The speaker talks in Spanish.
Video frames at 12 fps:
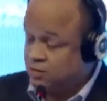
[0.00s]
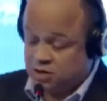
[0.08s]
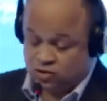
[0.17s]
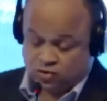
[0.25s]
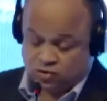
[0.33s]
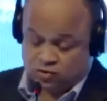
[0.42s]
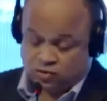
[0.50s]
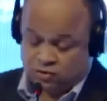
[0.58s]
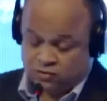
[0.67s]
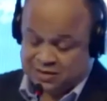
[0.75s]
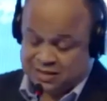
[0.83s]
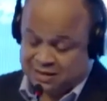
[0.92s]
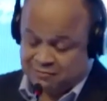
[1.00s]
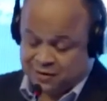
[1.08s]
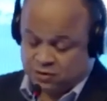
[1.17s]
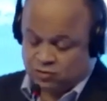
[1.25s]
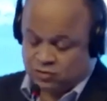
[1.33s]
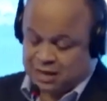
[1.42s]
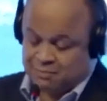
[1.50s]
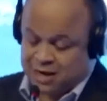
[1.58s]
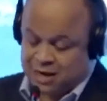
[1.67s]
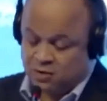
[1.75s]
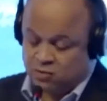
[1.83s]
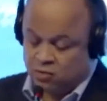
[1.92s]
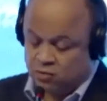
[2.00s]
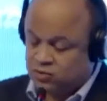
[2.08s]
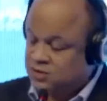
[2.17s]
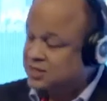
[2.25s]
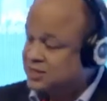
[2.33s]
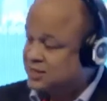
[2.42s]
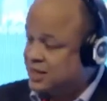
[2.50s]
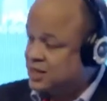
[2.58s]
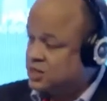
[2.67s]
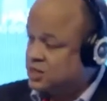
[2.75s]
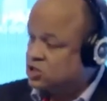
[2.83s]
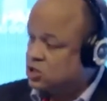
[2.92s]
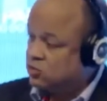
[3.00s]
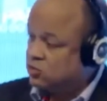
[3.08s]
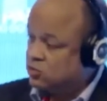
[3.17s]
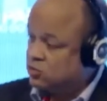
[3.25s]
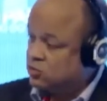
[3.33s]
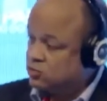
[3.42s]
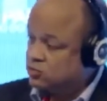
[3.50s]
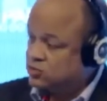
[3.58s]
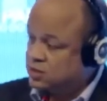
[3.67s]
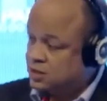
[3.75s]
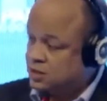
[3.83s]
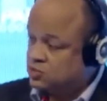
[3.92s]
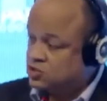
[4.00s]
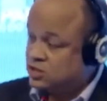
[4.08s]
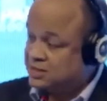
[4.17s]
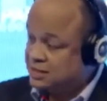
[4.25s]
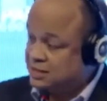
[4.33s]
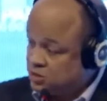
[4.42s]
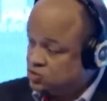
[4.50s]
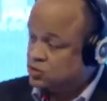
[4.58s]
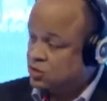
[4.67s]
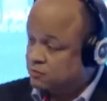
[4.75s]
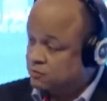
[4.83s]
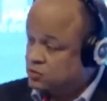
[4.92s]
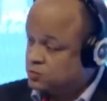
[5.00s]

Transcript: existe un trabajo consistente a lo largo de los años con nuevos proyectos.